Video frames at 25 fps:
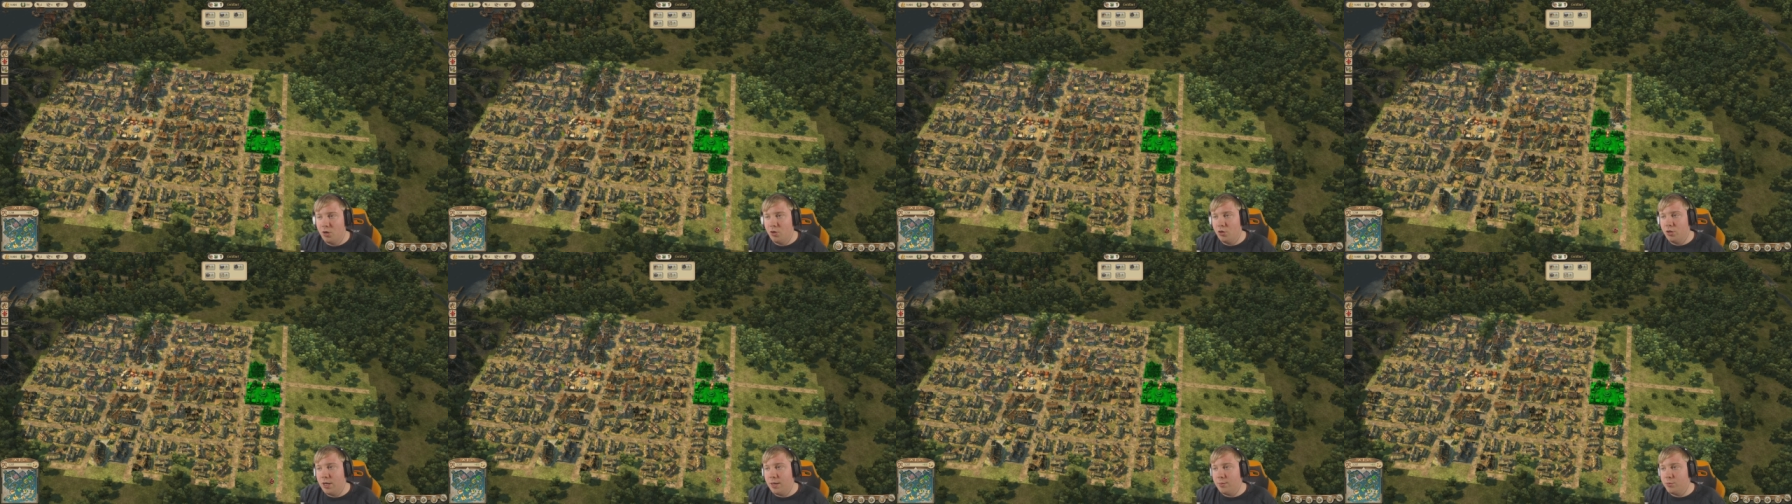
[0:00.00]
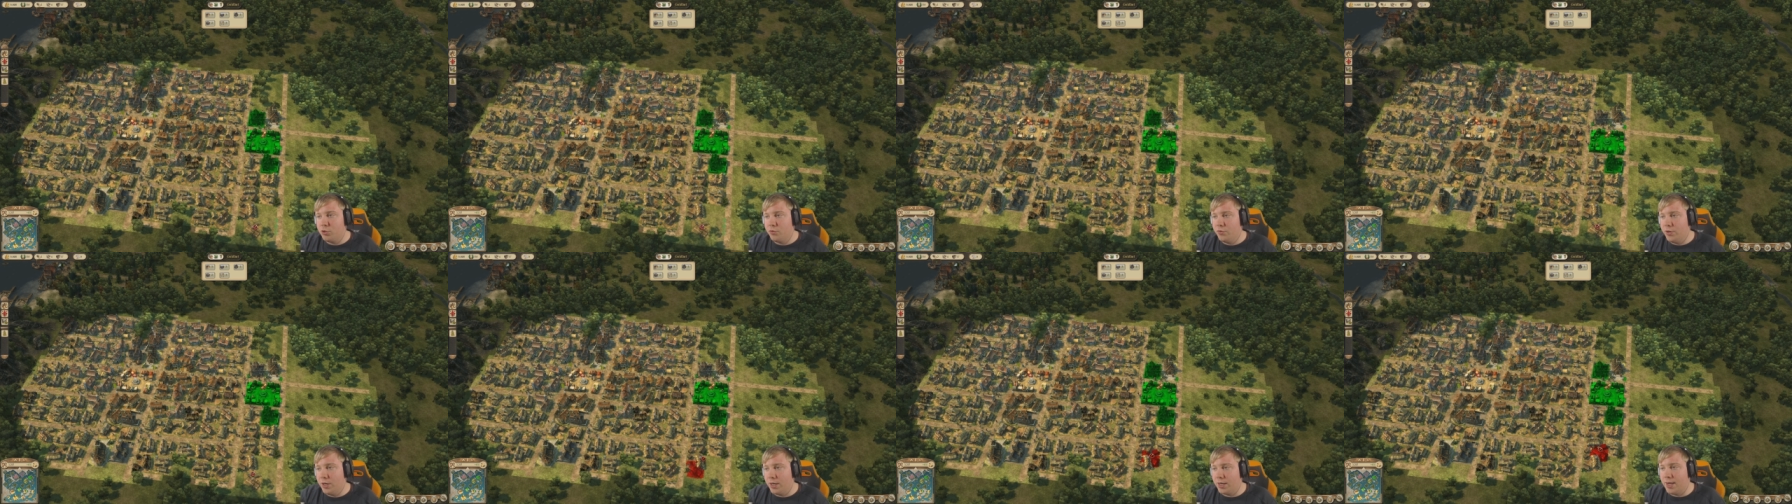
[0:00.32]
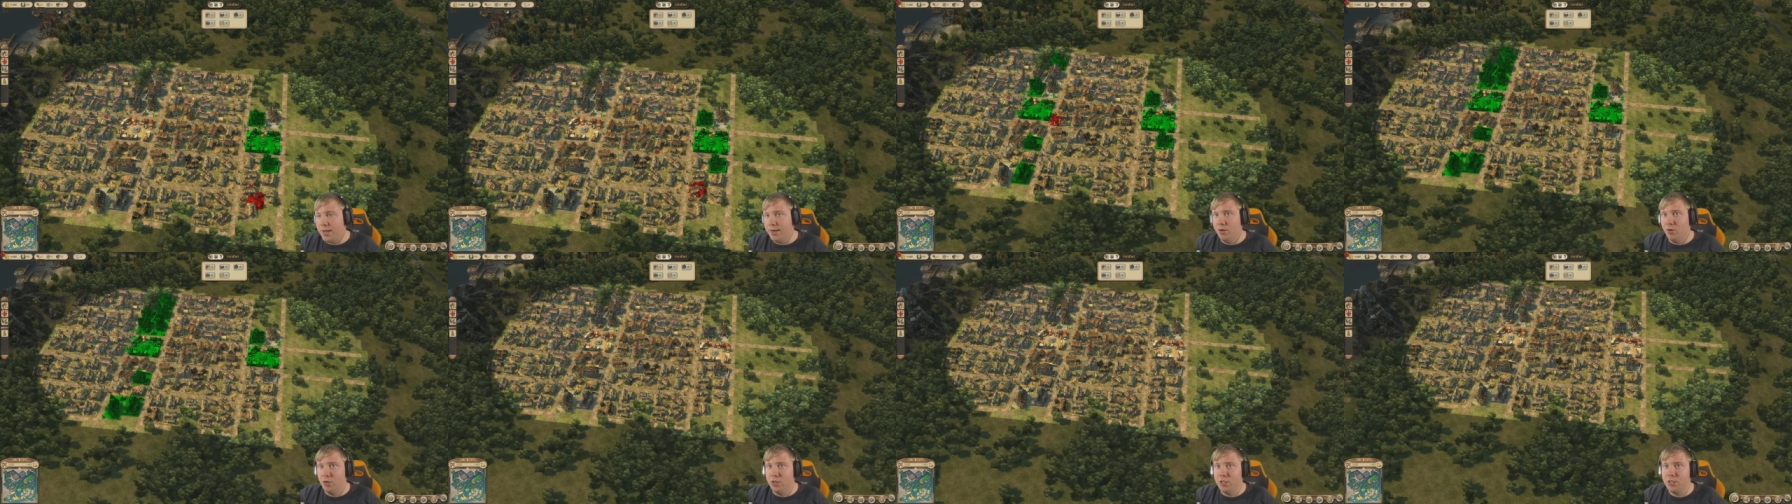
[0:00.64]
Und haben schon wieder
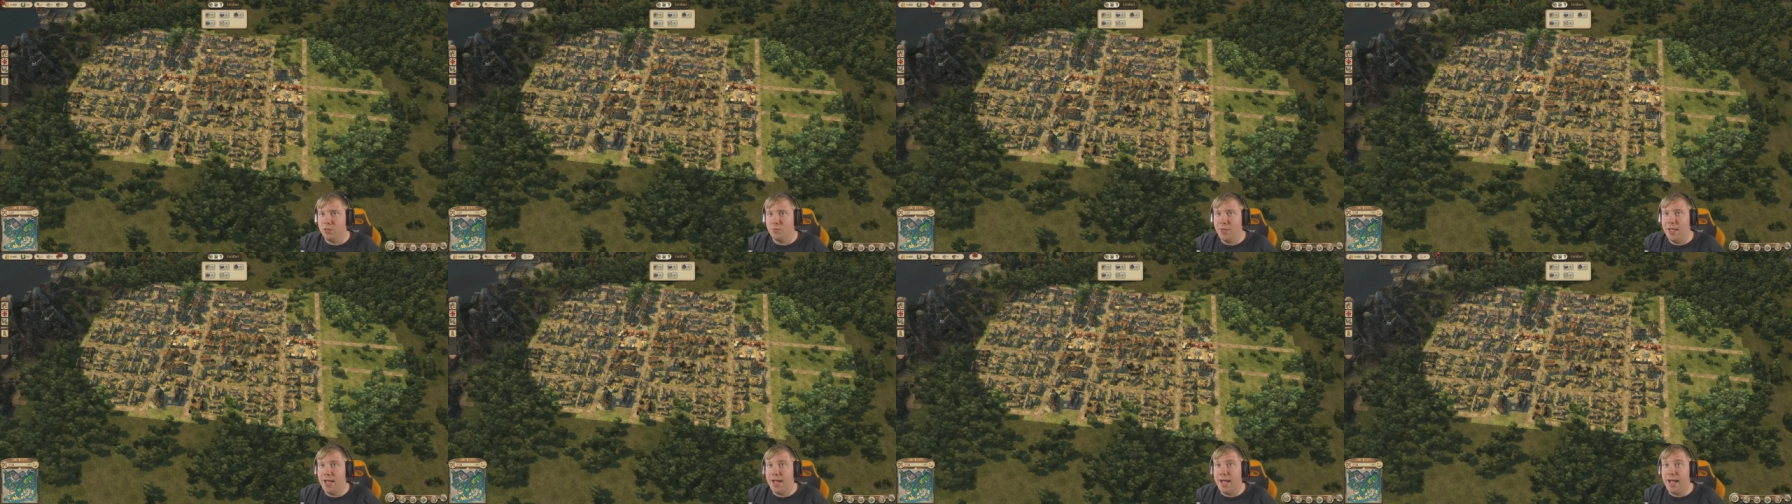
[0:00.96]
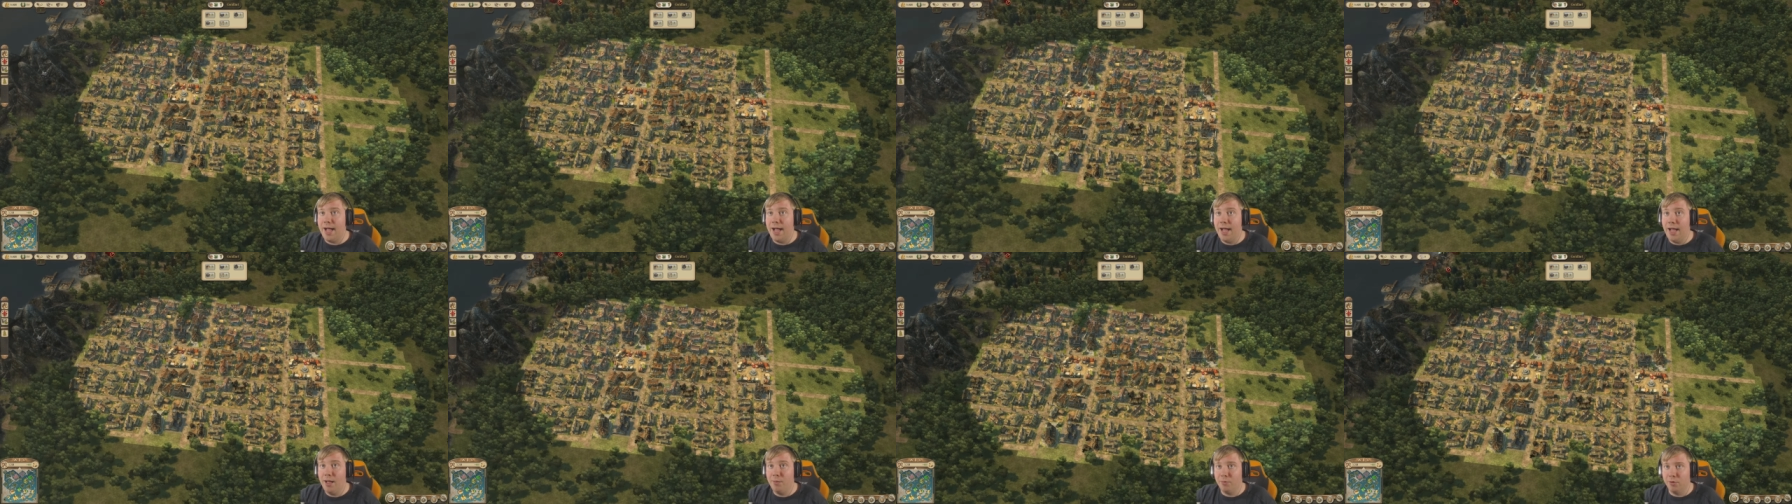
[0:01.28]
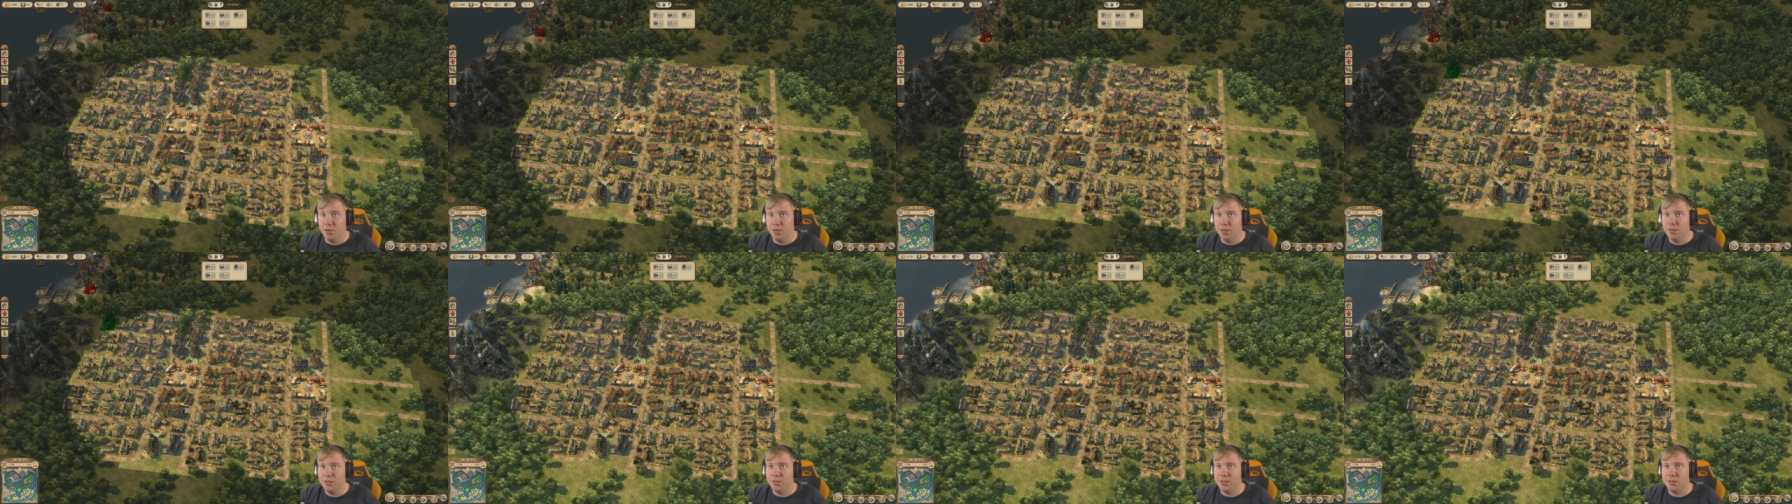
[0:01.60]
kein Holz mehr.
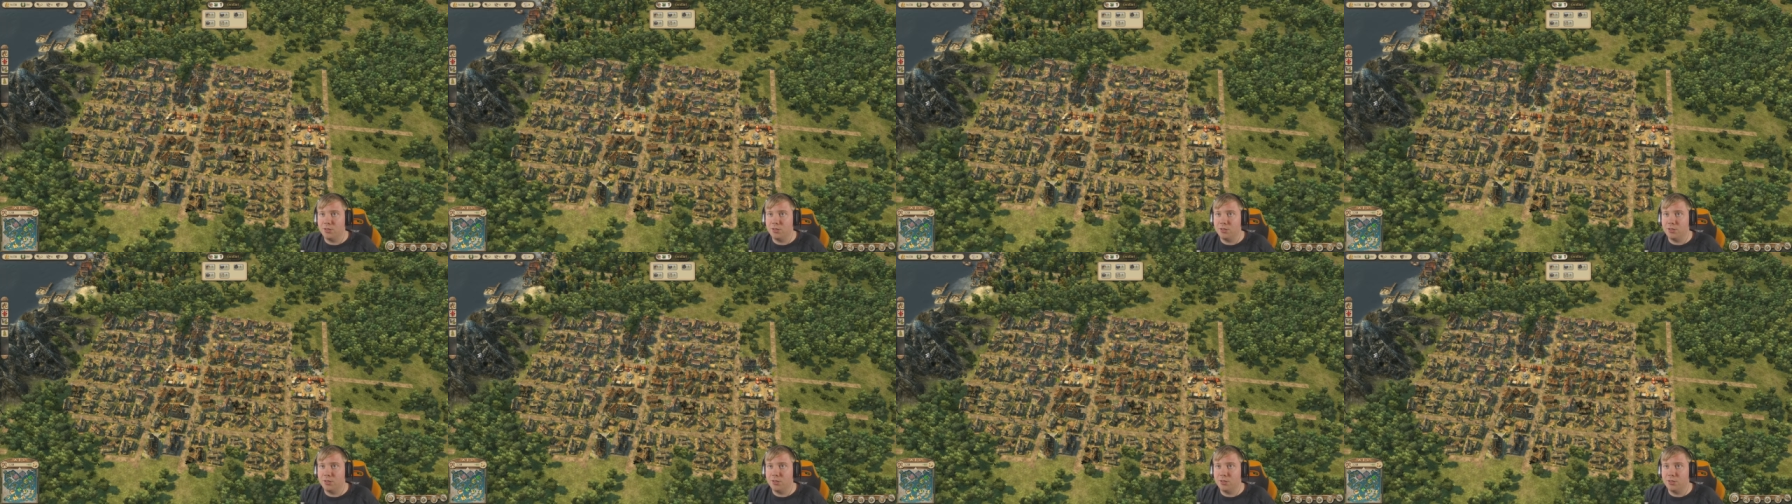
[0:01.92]
Aber